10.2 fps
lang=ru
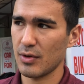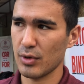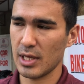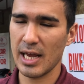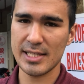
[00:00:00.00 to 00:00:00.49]
И
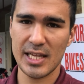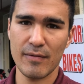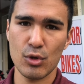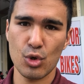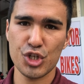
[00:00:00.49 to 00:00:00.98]
вот я
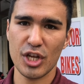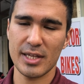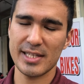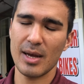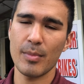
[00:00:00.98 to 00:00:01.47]
оставлю точки
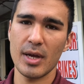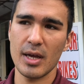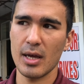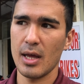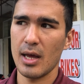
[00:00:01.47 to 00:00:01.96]
на
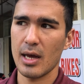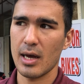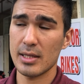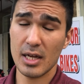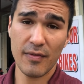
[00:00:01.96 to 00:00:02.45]
самые
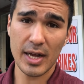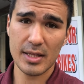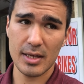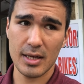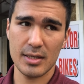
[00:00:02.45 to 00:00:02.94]
а,
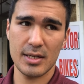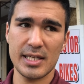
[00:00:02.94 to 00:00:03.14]
адекватные,